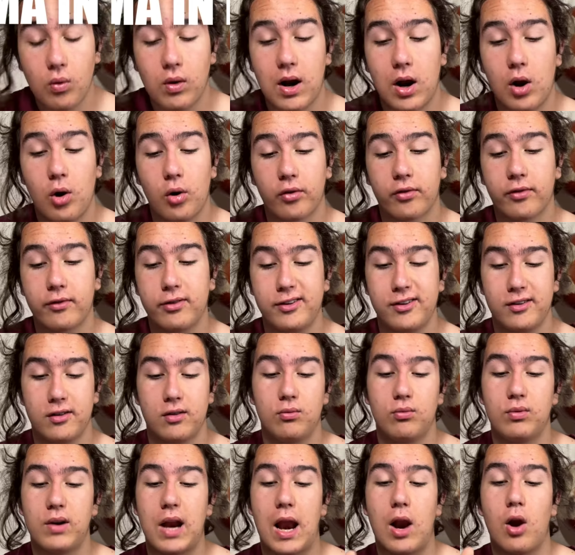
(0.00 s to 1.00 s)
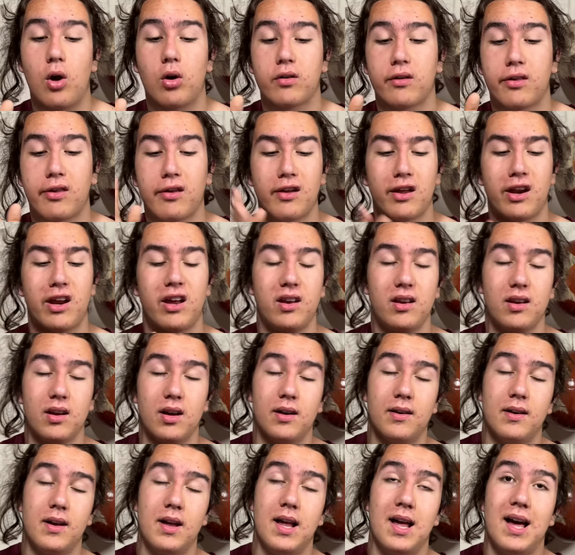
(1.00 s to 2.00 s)
una, lock, una lock
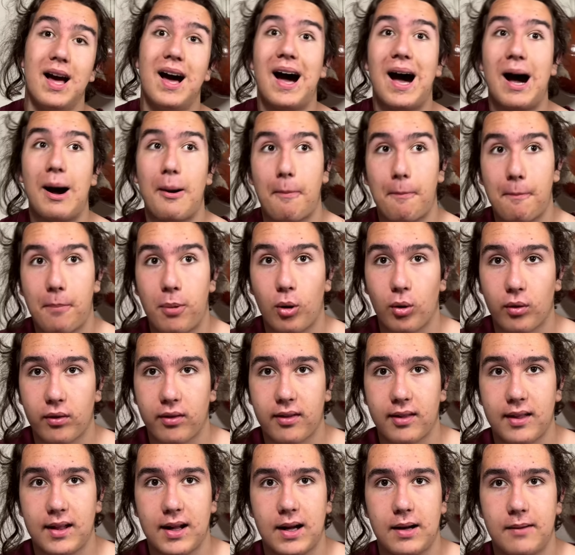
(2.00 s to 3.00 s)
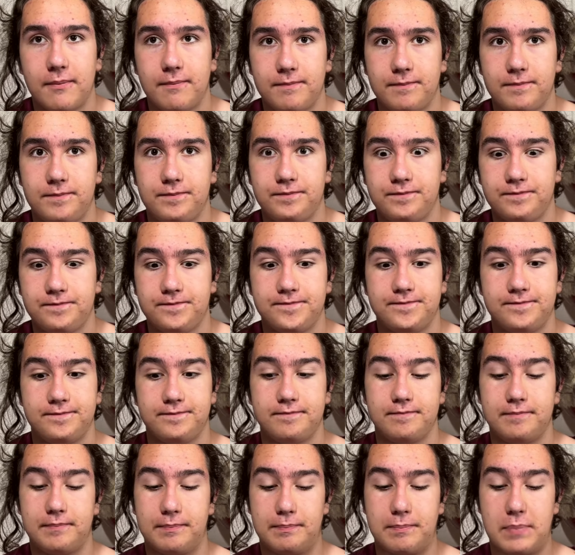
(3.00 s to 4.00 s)
screen apposta
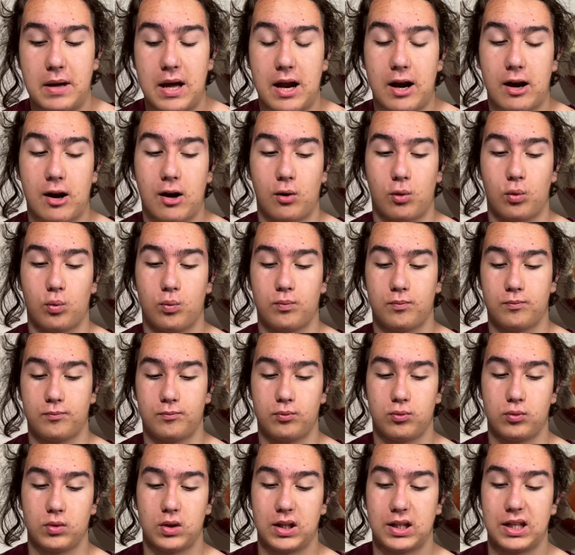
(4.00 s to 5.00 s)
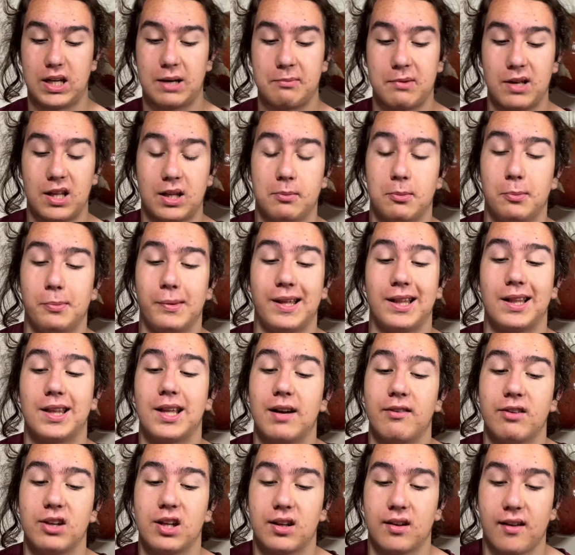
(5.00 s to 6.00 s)
per determinati la
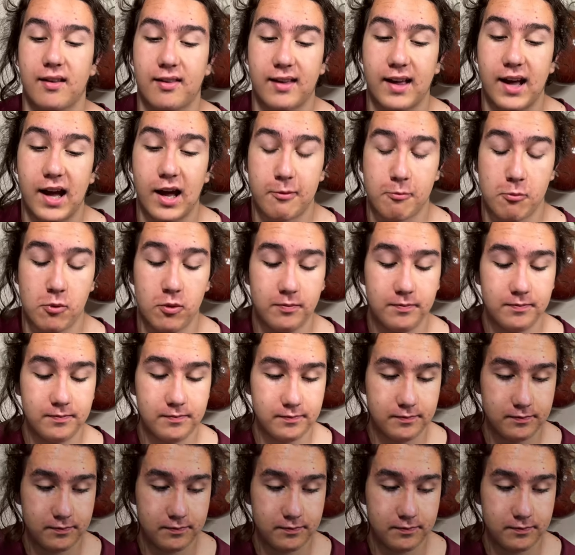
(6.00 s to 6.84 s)
vedete a schermo,